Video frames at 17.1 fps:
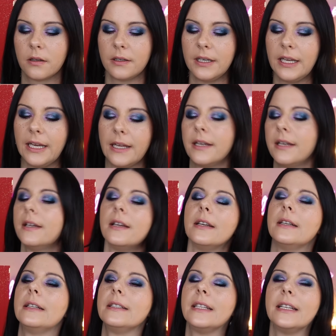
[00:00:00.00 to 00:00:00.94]
Nee,
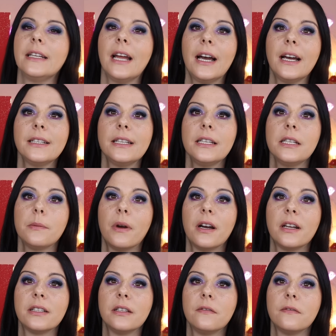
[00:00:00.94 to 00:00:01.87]
den hatte ich
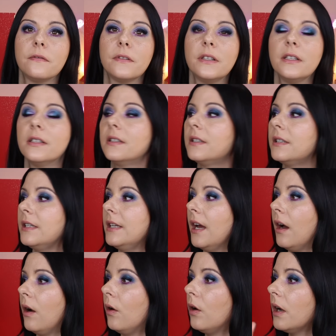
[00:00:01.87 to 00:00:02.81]
mal. Den findet
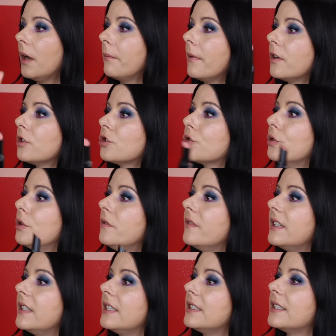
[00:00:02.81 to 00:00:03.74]
ihr auch immer schön,
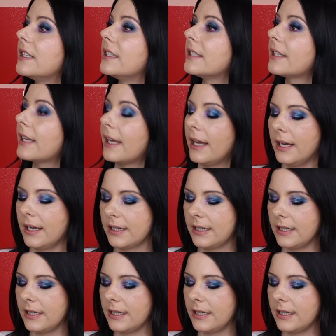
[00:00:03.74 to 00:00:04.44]
wenn ich den trage.